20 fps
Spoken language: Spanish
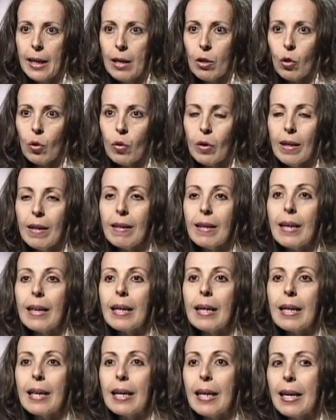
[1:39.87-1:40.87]
Entonces,
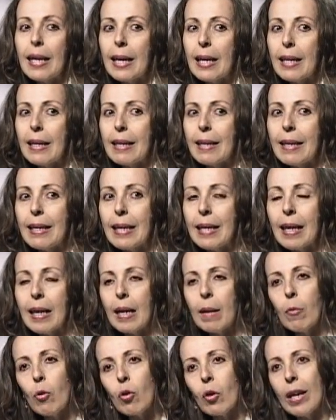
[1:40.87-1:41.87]
si
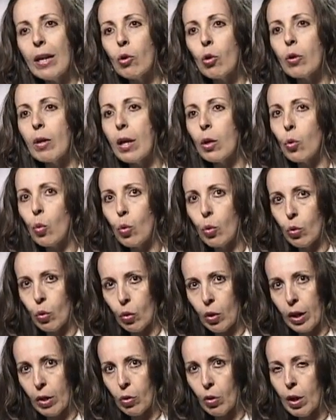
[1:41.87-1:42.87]
tenemos estos
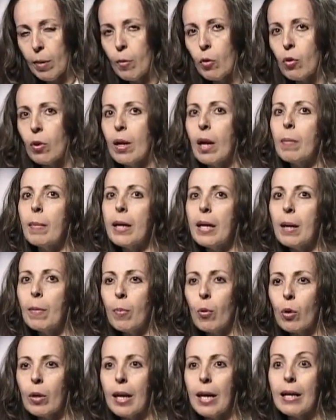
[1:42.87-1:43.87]
adultos que son emocionalmente
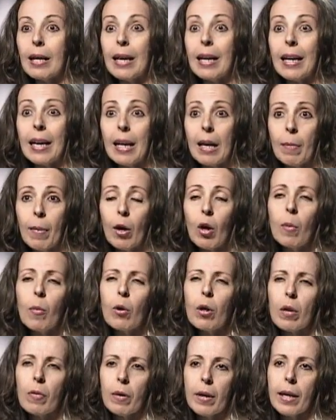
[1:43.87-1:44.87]
importantes y que además
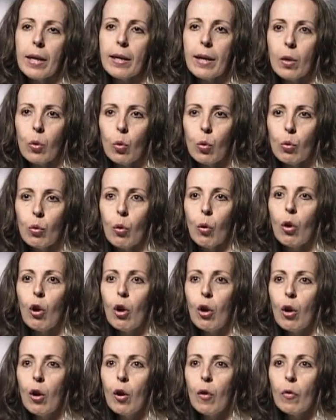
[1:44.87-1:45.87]
como referente adulto
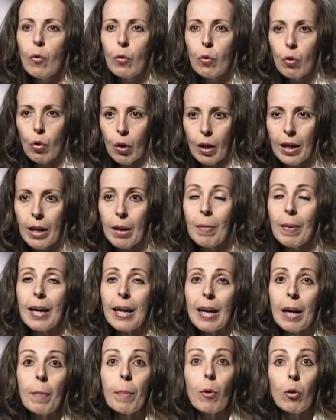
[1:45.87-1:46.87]
funcionan de
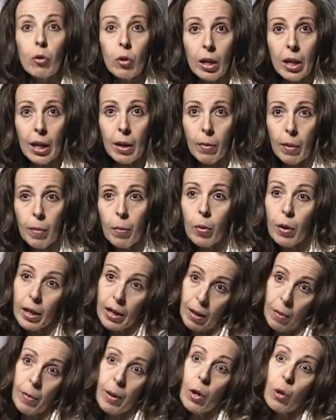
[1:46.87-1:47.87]
manera positiva, porque
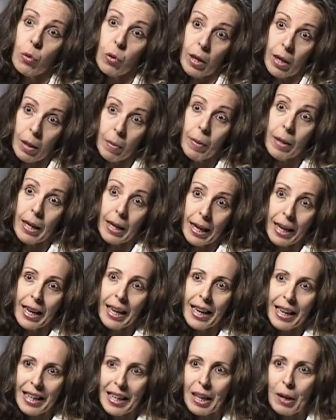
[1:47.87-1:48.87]
también los hay de manera
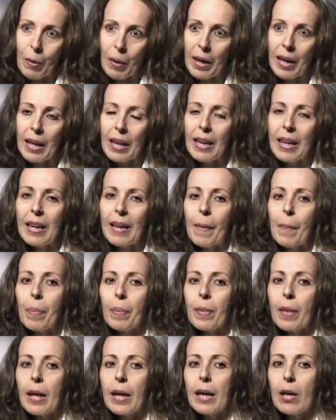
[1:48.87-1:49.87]
negativa,
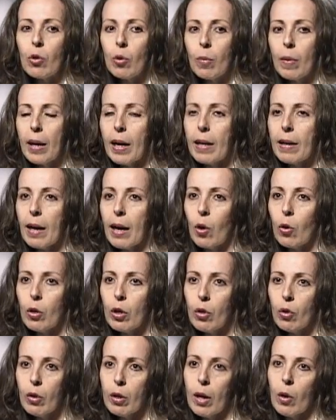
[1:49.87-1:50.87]
eso va a
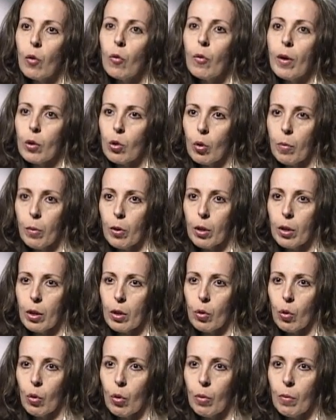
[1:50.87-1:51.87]
condicionar un factor
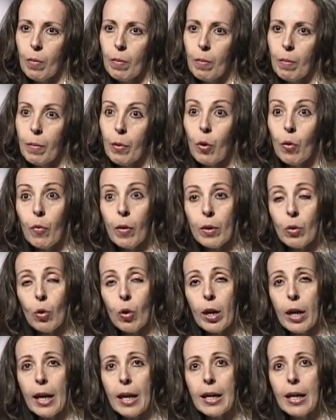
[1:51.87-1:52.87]
protector. Pero un
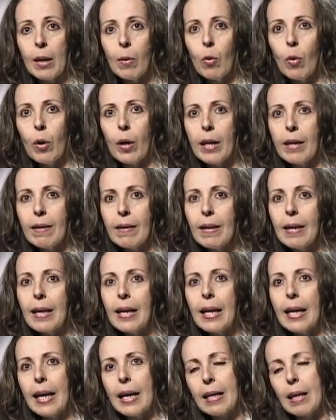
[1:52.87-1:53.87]
factor negativo es
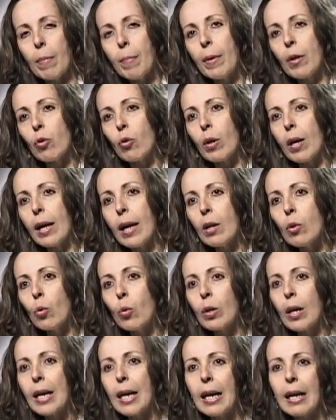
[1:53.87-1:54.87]
estas personas
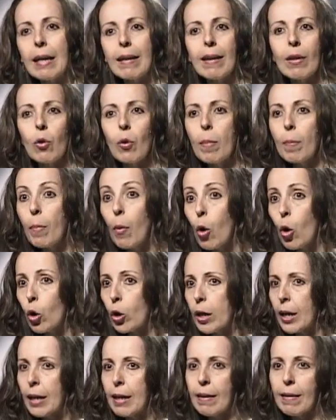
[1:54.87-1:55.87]
adultas que le dicen no
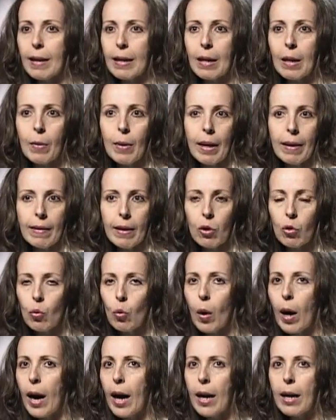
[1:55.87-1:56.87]
importa, inicia actividad
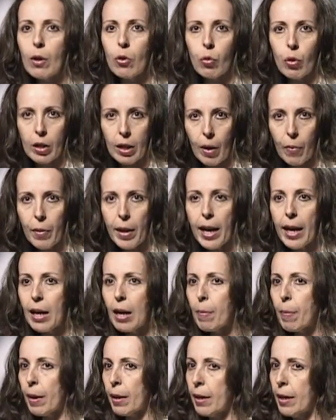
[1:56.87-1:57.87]
sexual, eso está bien,
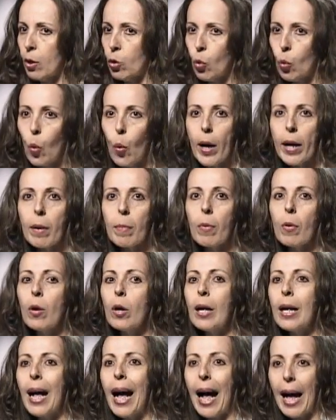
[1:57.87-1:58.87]
es parte de tu cuerpo,
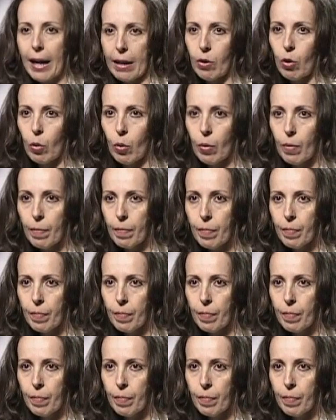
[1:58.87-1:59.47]
hazlo.